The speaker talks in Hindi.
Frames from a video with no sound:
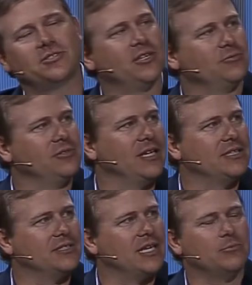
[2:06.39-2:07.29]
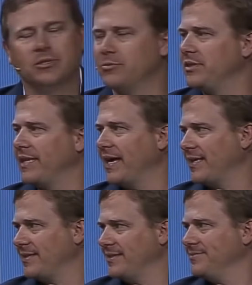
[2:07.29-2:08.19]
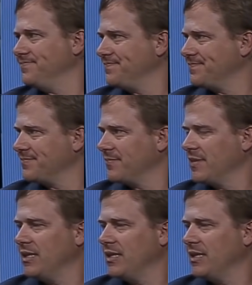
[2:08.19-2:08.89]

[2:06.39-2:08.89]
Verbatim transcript: शुरू होता है कि आप फिर से बाप बनने वाले हो